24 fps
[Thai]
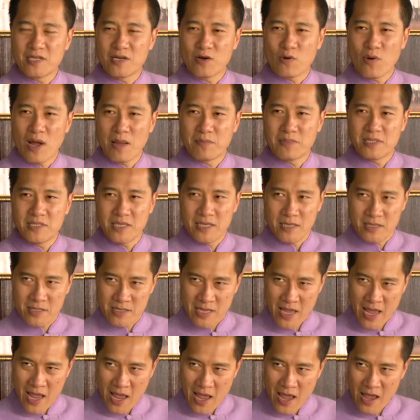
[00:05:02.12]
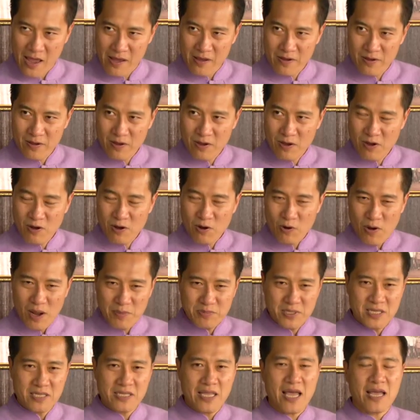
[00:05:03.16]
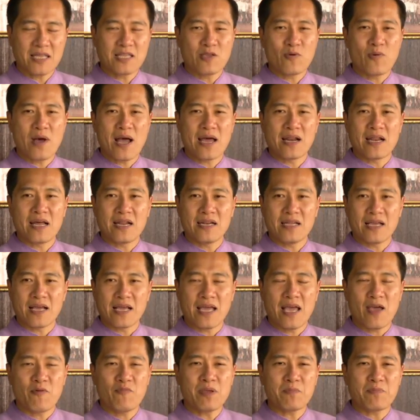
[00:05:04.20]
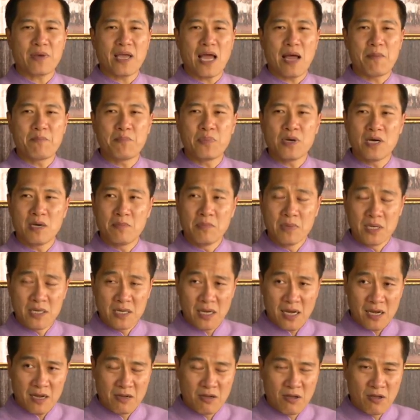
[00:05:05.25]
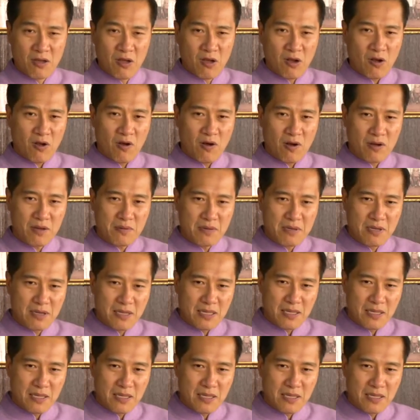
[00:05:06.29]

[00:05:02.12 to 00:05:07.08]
ไปเจอความจริงแท้ ความจริงแท้ที่ว่านั้นเนี่ยแค่วิ่งไปอำเภอเมืองของ